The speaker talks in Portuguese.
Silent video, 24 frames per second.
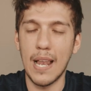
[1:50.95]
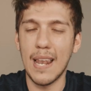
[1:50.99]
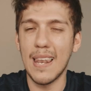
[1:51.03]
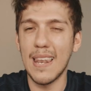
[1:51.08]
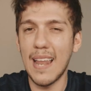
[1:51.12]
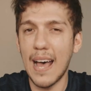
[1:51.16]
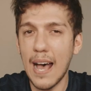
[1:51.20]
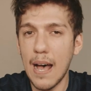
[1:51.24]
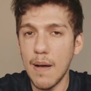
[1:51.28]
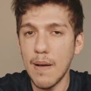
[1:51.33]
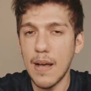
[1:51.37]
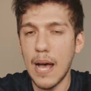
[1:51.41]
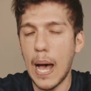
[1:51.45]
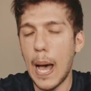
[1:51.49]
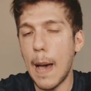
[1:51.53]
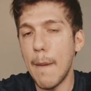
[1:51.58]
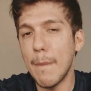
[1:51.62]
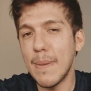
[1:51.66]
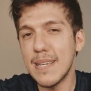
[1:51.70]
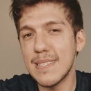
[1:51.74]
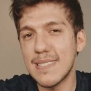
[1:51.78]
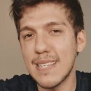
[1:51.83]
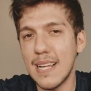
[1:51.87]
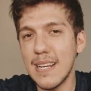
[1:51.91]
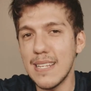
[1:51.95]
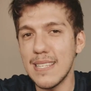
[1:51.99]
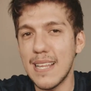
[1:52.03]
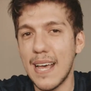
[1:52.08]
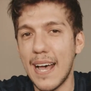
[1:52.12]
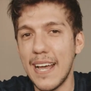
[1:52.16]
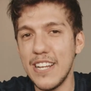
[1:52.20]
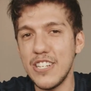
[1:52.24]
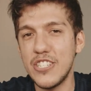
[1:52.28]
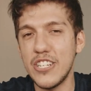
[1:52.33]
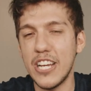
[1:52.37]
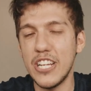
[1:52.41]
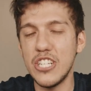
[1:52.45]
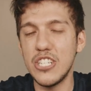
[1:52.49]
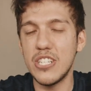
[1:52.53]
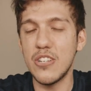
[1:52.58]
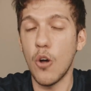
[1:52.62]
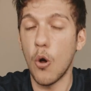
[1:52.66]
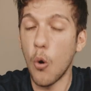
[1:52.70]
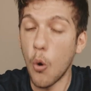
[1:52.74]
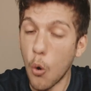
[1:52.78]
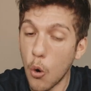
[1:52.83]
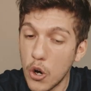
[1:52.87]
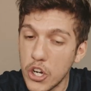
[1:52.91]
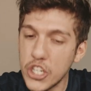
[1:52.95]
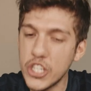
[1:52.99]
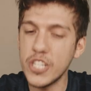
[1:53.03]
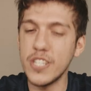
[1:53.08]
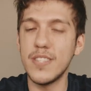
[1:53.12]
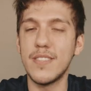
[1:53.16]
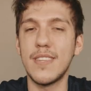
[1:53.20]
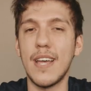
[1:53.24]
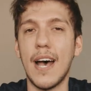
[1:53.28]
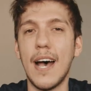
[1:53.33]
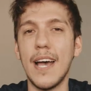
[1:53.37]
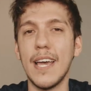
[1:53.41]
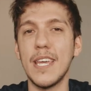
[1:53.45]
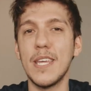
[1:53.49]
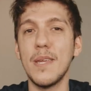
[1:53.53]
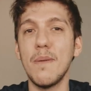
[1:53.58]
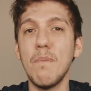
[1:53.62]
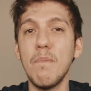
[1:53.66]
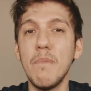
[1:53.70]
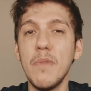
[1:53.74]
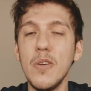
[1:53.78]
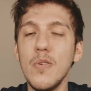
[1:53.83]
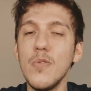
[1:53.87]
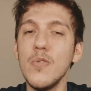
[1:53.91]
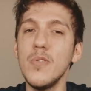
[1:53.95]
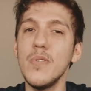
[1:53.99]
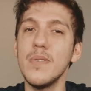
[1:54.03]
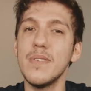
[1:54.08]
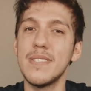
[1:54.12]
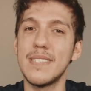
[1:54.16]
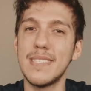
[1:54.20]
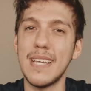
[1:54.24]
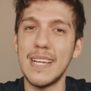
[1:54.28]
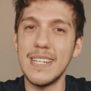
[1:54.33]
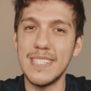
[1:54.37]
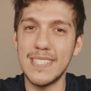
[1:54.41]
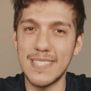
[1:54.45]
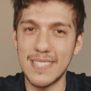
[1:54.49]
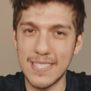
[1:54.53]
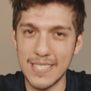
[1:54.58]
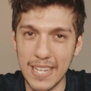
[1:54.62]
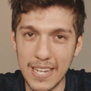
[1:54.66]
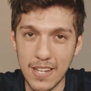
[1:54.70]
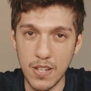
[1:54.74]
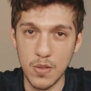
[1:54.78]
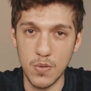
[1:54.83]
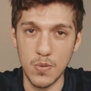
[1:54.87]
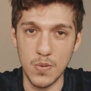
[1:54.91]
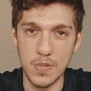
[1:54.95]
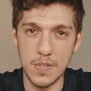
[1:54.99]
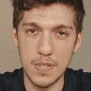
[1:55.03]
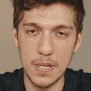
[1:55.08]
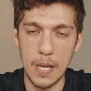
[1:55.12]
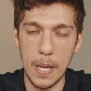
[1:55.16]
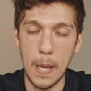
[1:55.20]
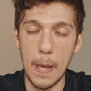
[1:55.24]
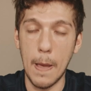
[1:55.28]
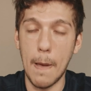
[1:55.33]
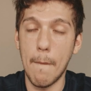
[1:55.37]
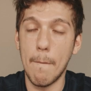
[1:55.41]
Lá a mensalidade é, hoje está em 1.700,